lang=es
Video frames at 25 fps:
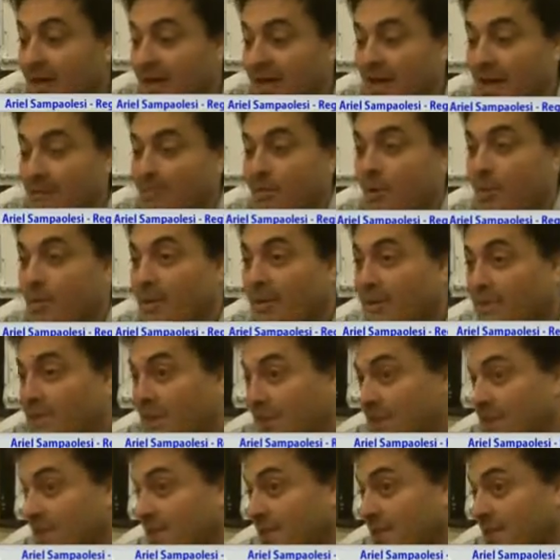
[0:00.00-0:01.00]
la
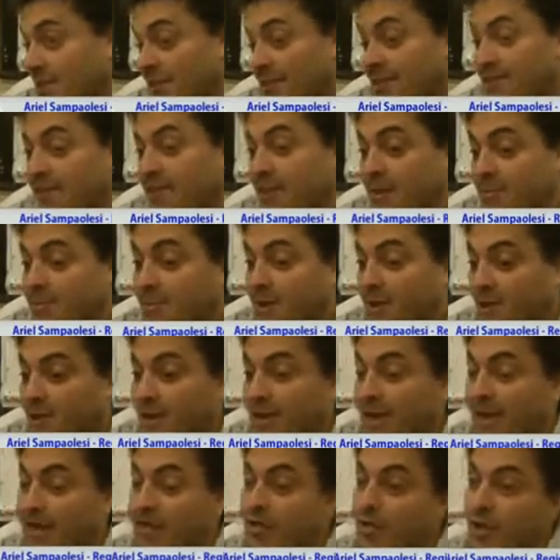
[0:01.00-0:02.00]
provincia donde se va a hacer, pero es
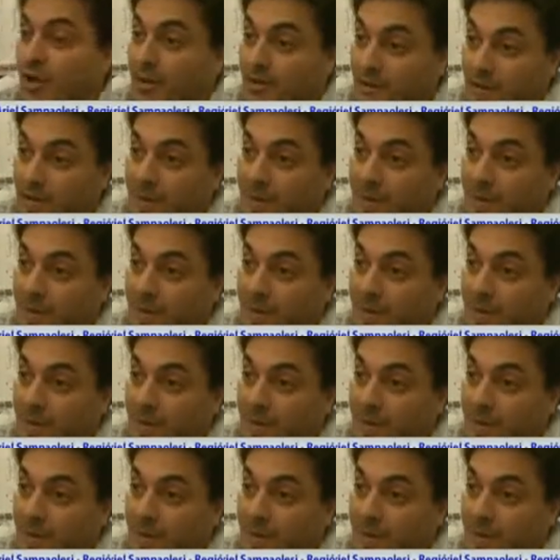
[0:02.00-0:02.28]
el año que